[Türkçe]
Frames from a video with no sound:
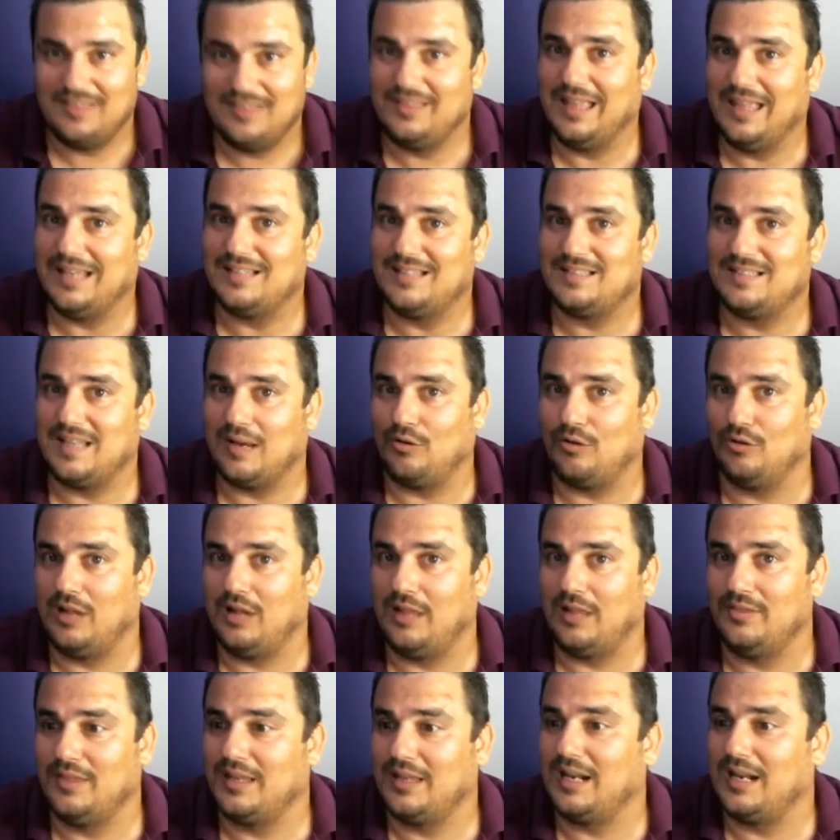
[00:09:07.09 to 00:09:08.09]
Destek
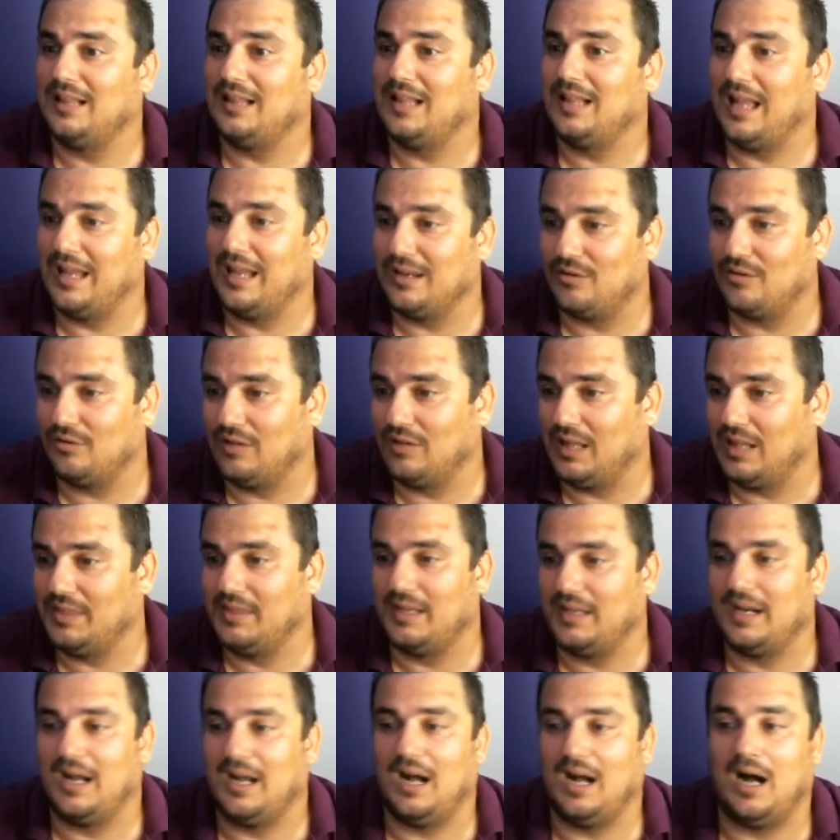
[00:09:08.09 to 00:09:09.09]
olanlara, like
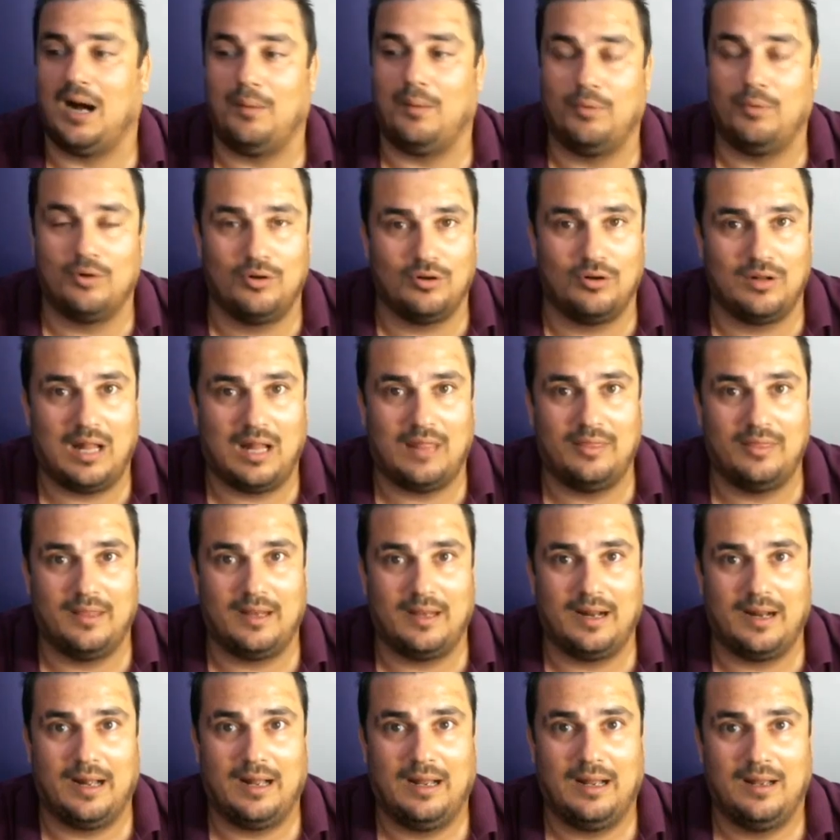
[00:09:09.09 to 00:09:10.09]
olanlara, abone
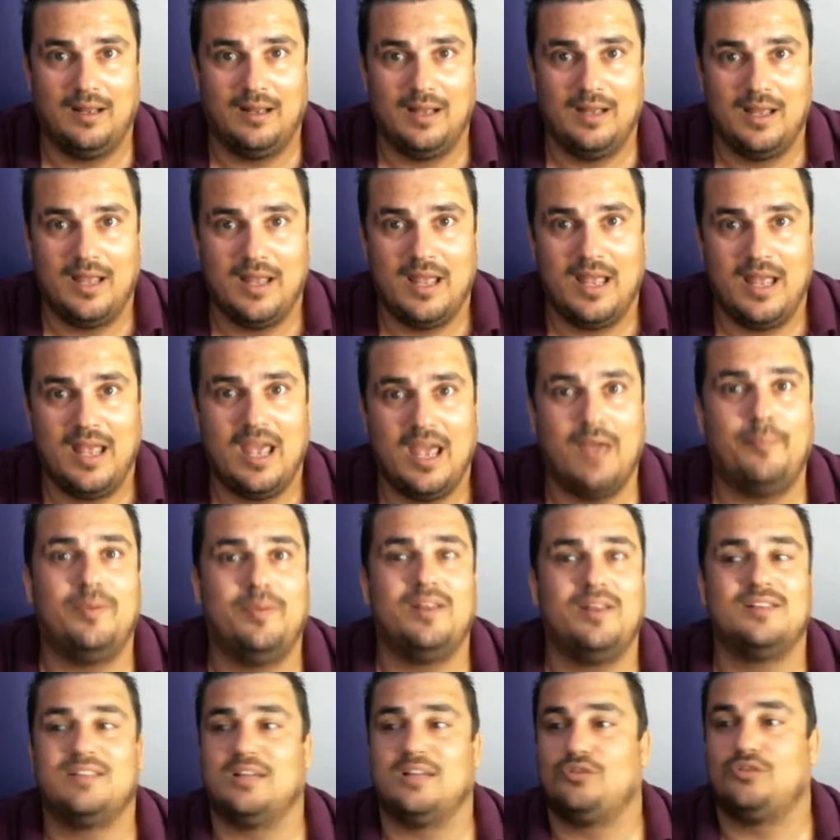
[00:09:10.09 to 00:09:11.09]
olanlara
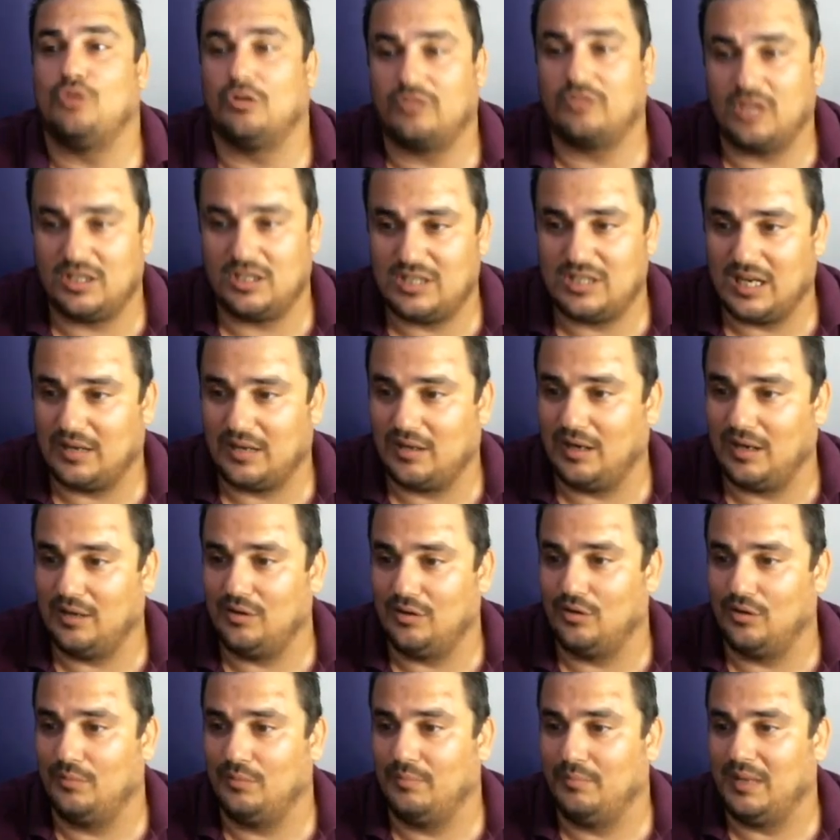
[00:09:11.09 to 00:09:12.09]
hepinize çok teşekkür
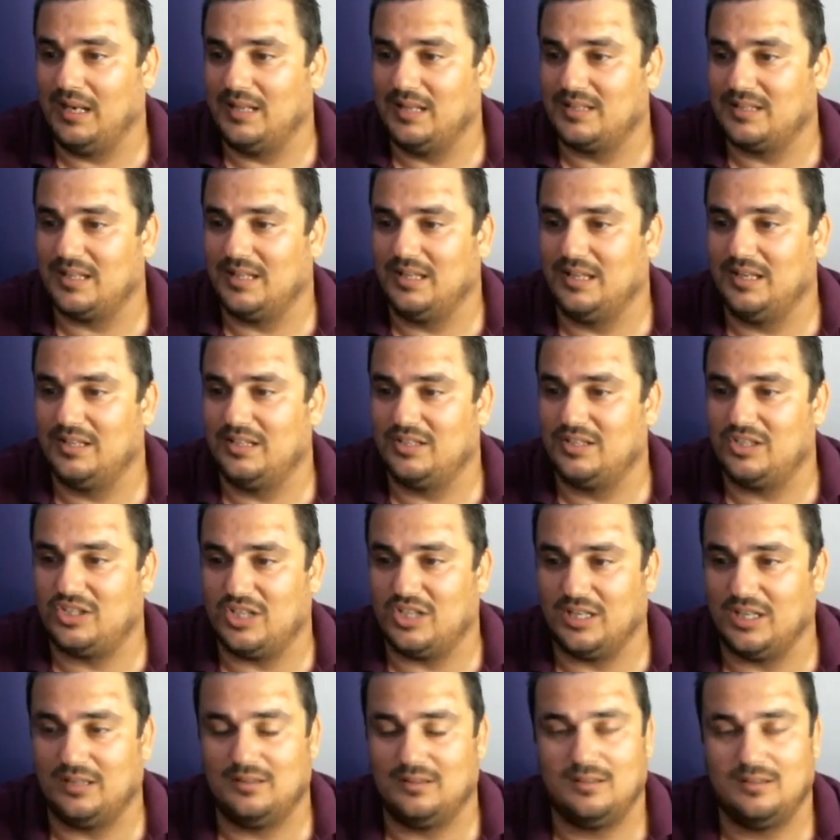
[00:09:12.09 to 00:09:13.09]
ediyorum beni izlediğiniz
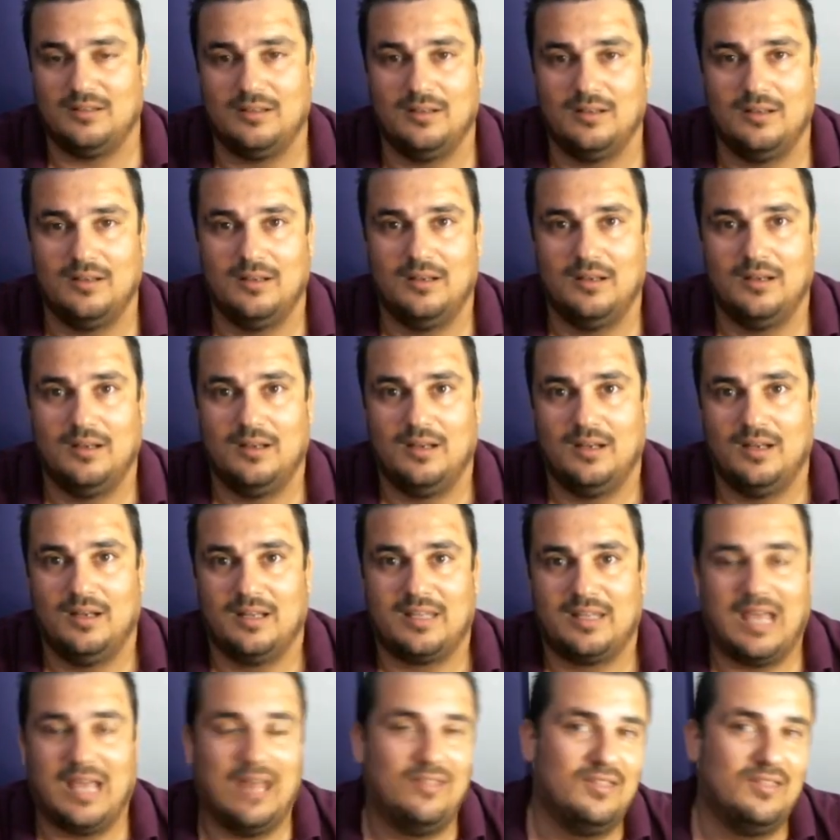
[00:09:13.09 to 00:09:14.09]
için.
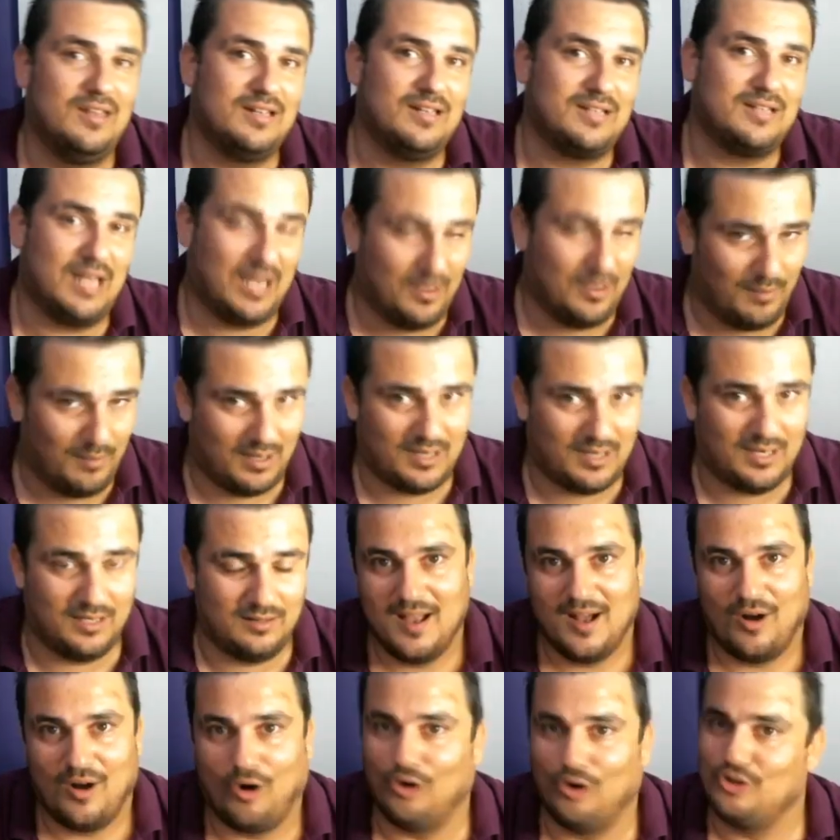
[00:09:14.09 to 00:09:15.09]
Kendinize iyi
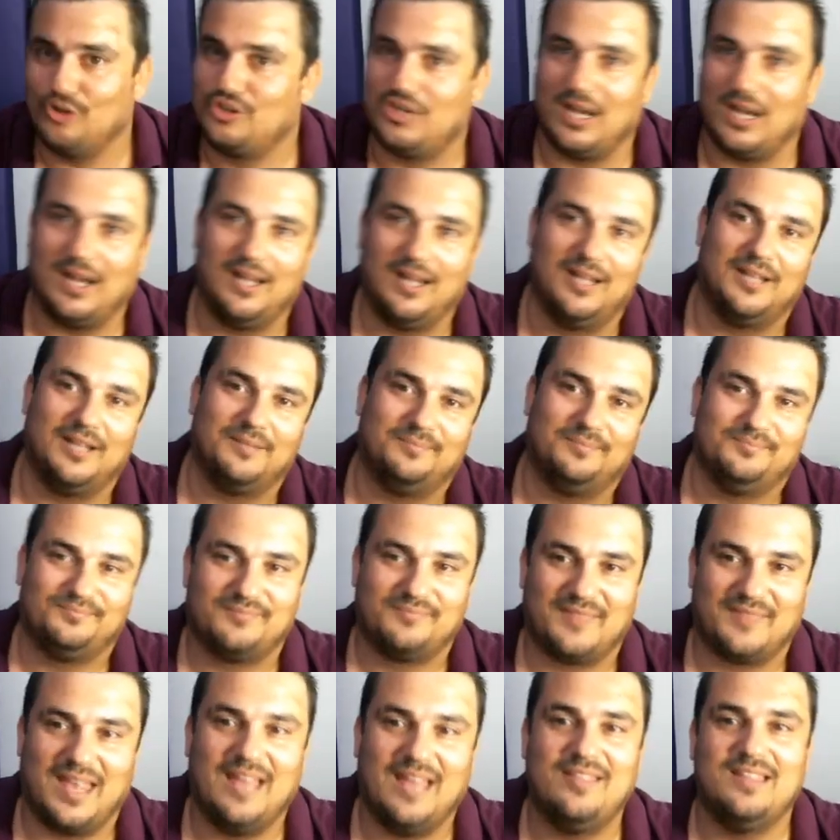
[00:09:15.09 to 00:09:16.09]
bakın. Hoşçakalın.
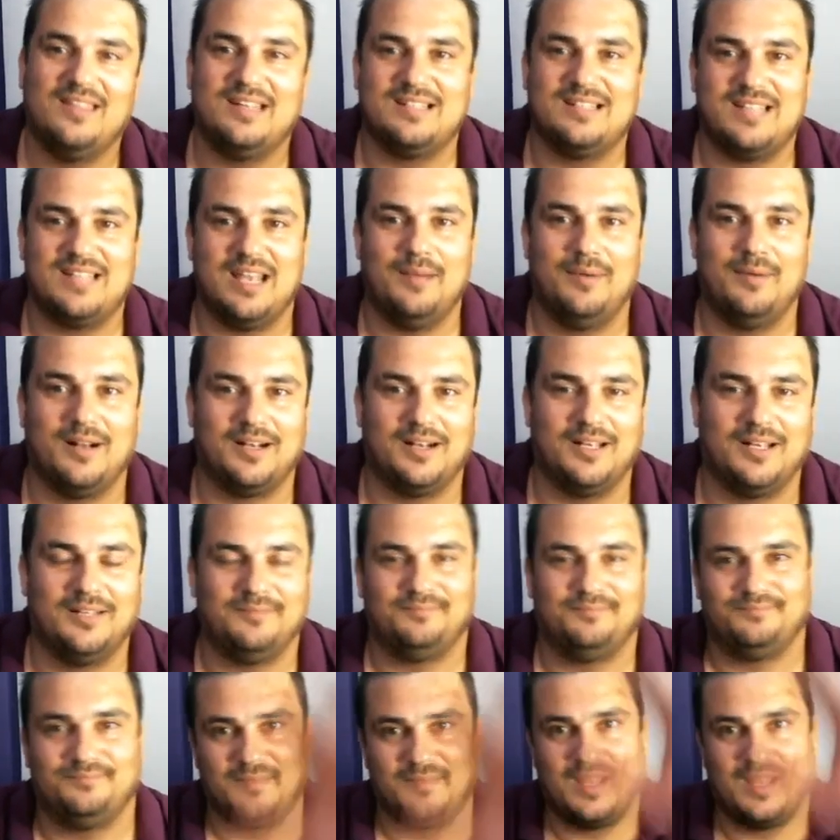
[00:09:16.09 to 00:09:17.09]
Kendinize iyi bakın.
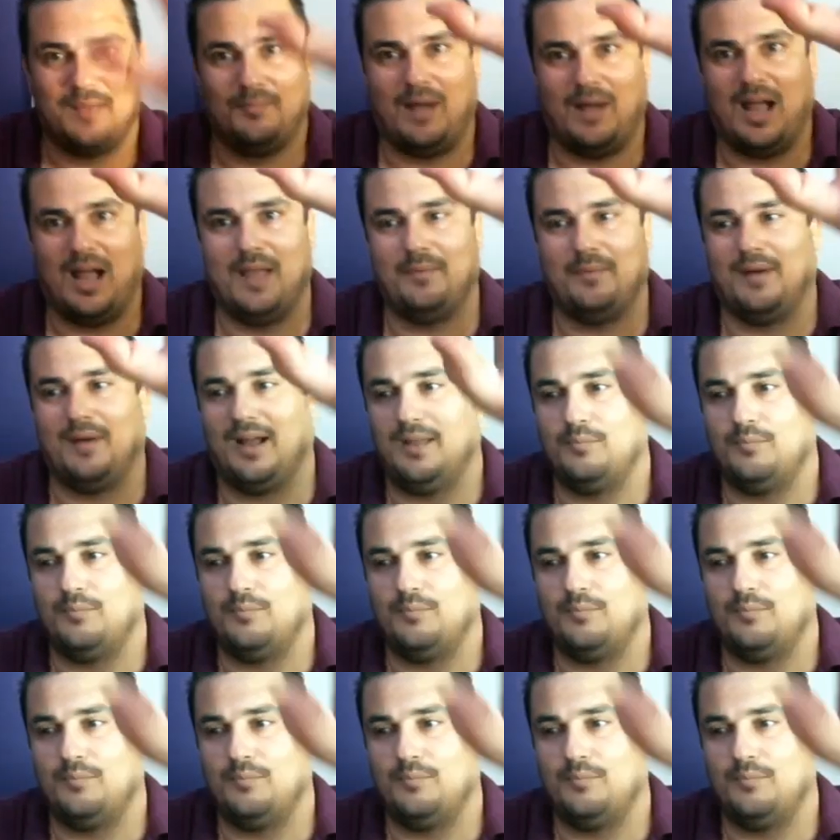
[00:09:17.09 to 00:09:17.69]
Bay bay.